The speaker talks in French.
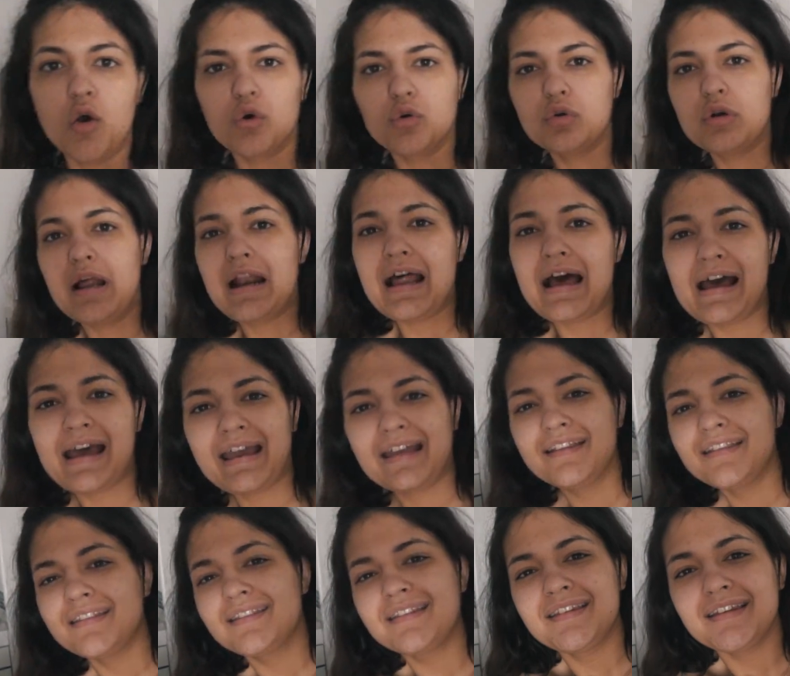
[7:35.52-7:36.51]
Oh là là,
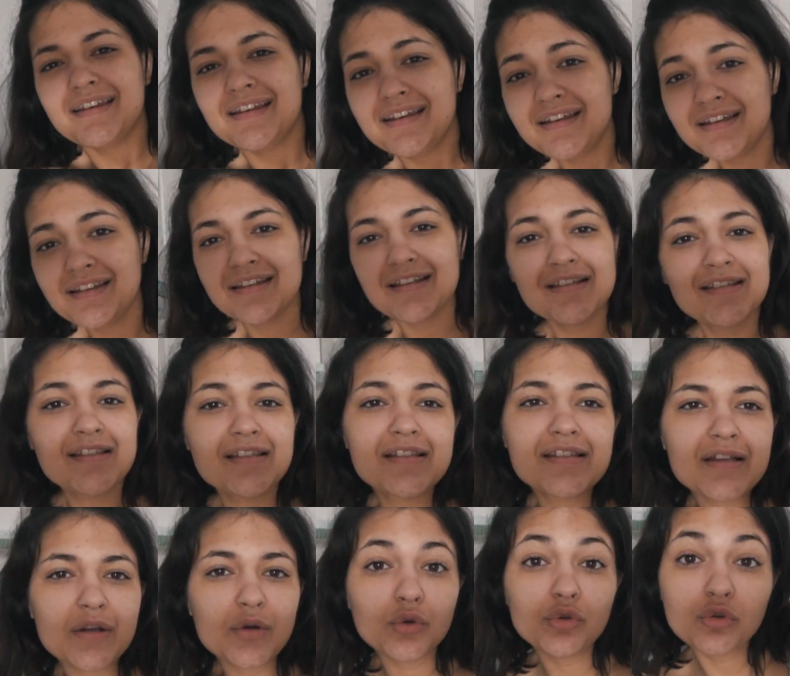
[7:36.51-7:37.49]
Rente, ici
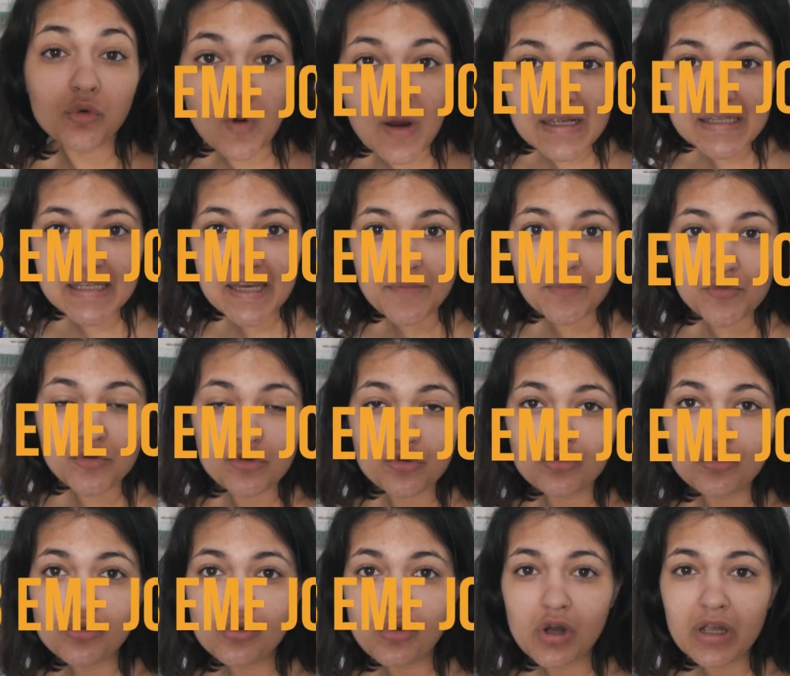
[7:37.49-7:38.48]
c'est le troisième
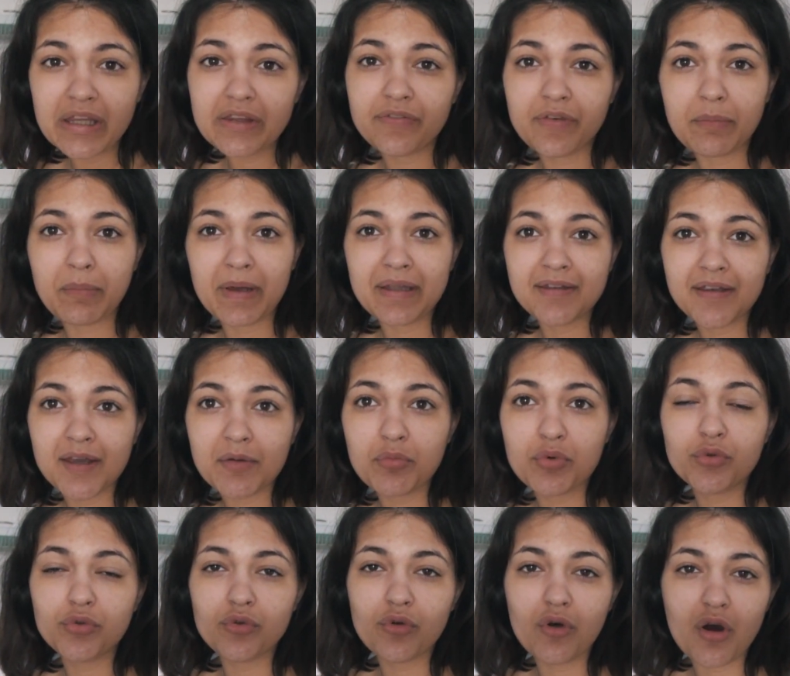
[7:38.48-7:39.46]
jour, il fait pas très
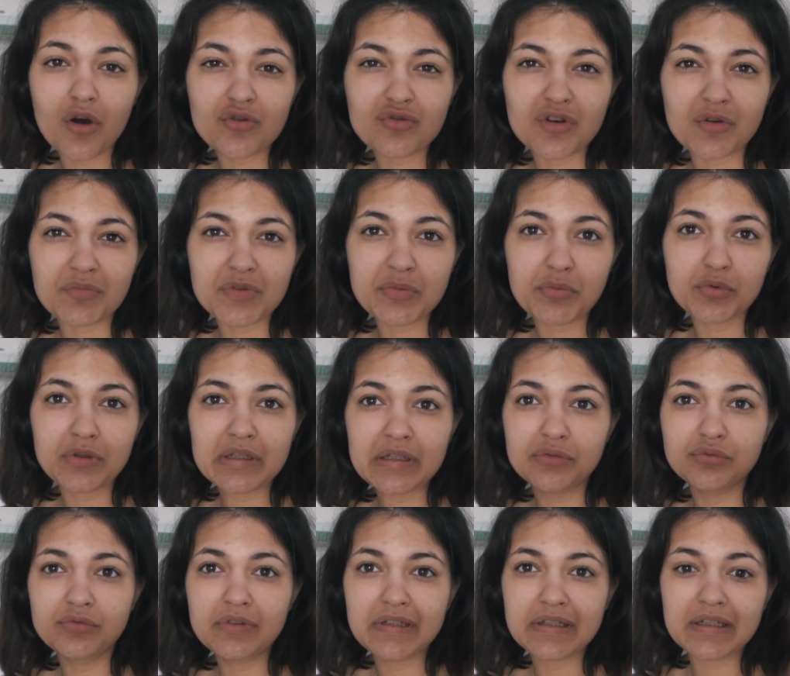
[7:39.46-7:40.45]
beau dehors, je suis un petit peu
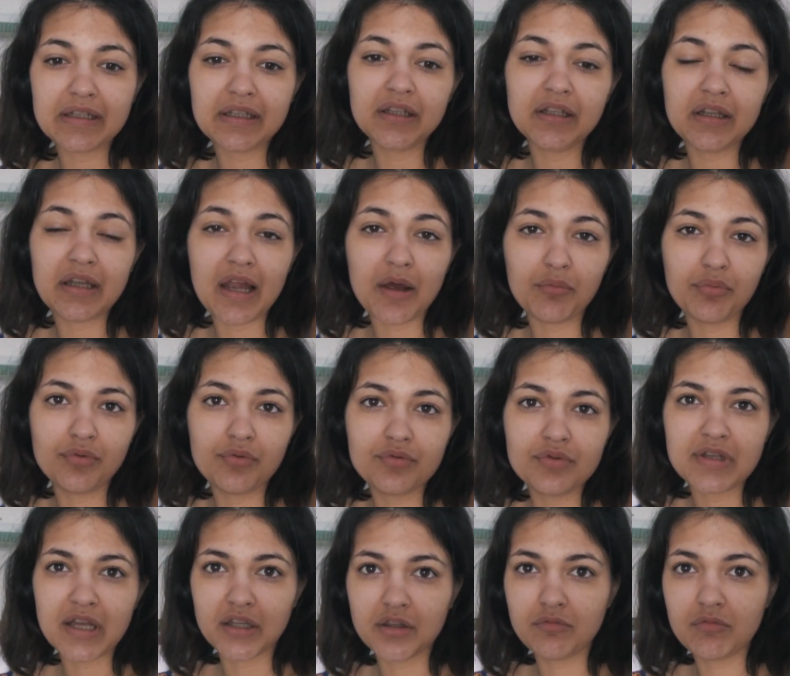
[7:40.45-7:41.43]
dégoûtée, il a plu
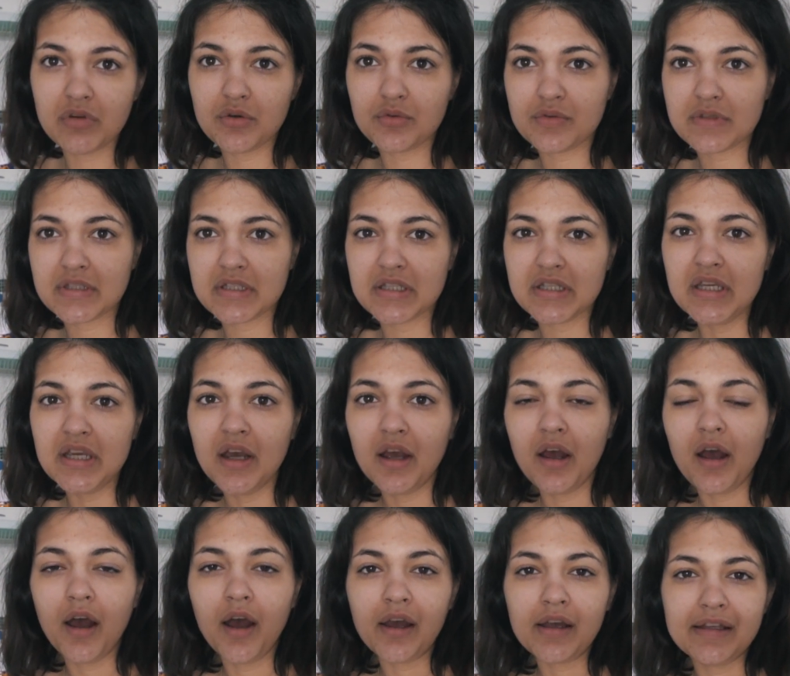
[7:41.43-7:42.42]
cette nuit aussi.
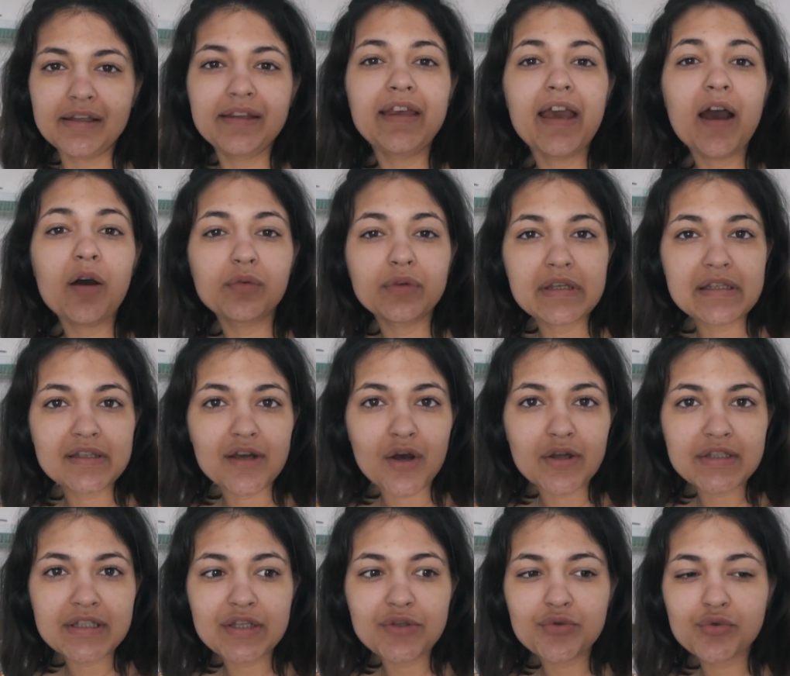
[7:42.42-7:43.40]
Hier on est
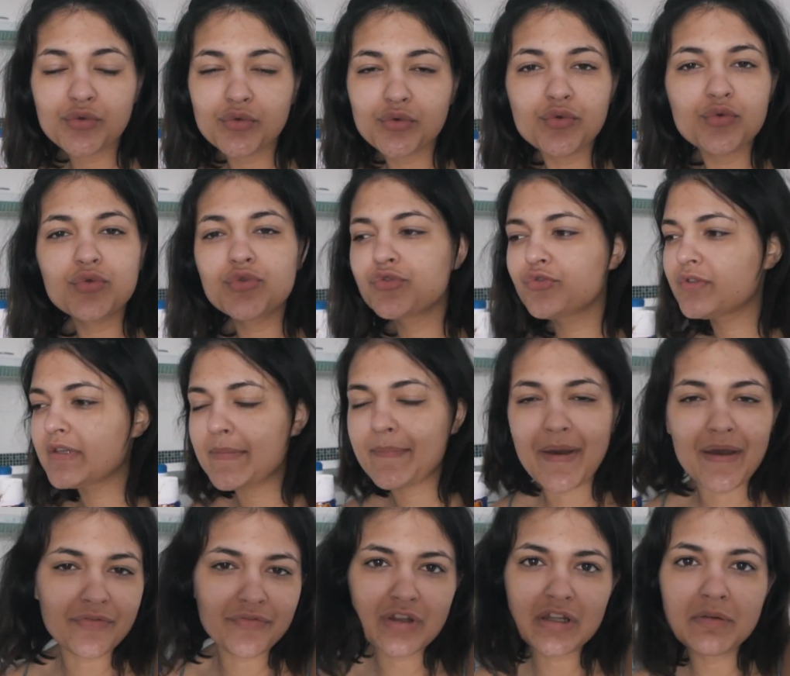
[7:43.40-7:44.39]
sorti du coup, je vous ai
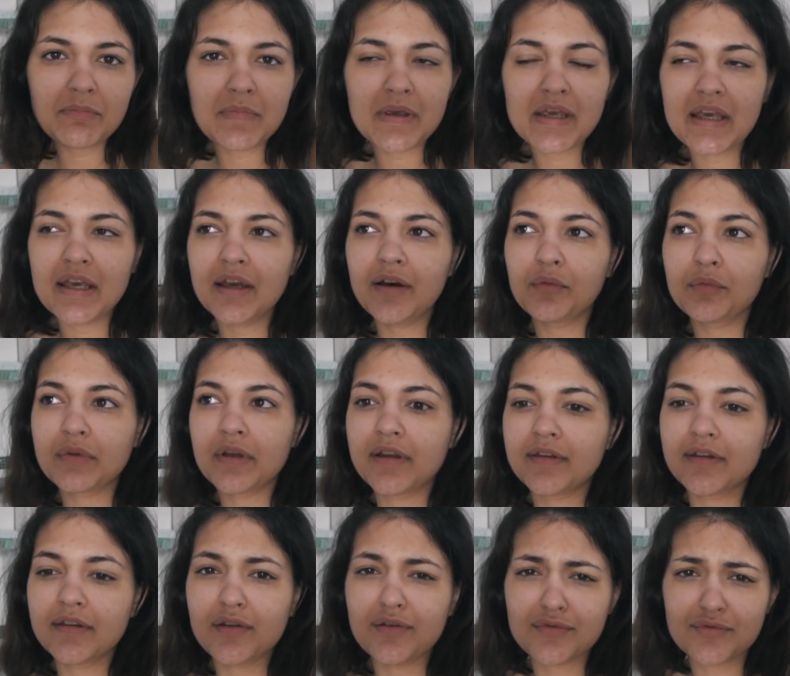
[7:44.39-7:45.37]
pas filmé, on a
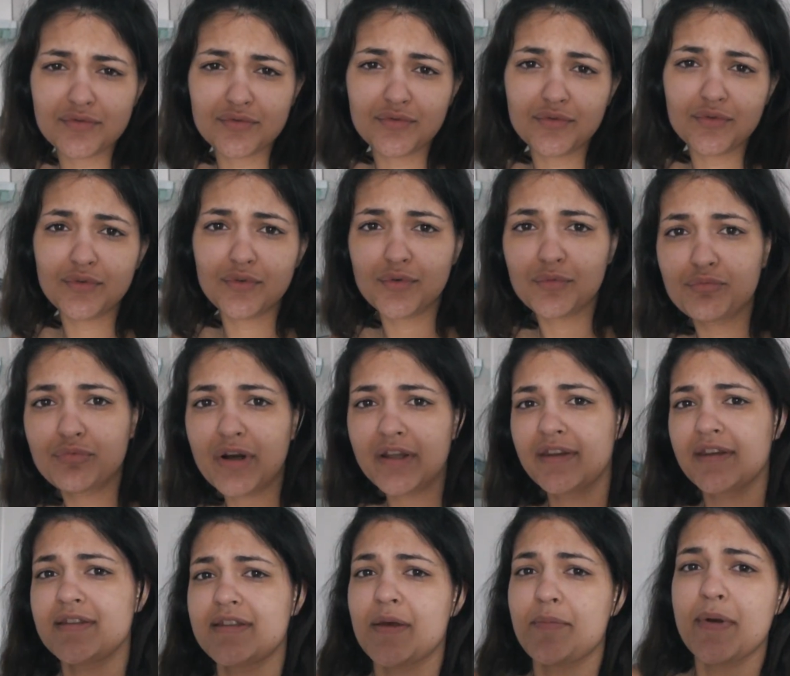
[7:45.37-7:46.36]
été dans une euh,
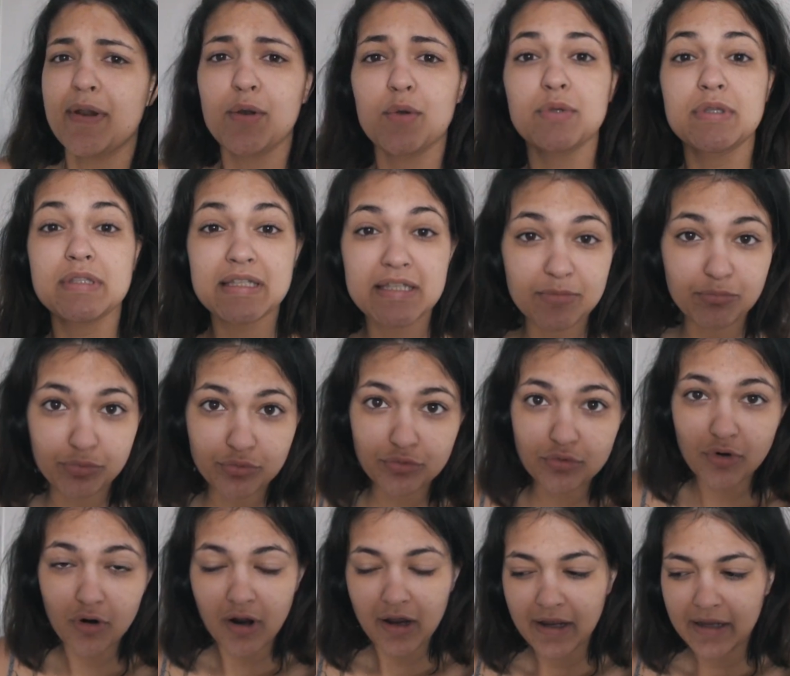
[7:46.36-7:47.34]
boîte qui s'appelle le
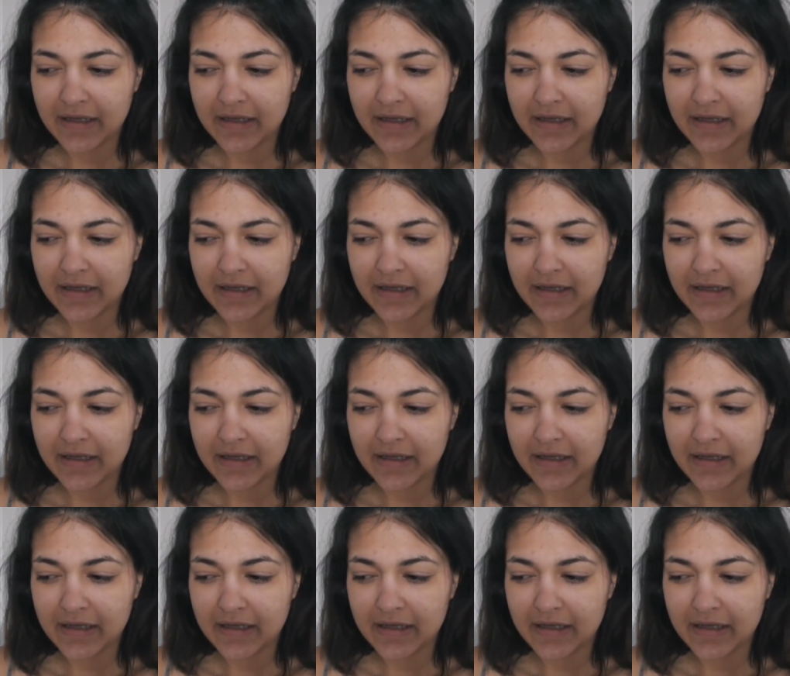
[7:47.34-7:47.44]
Tibou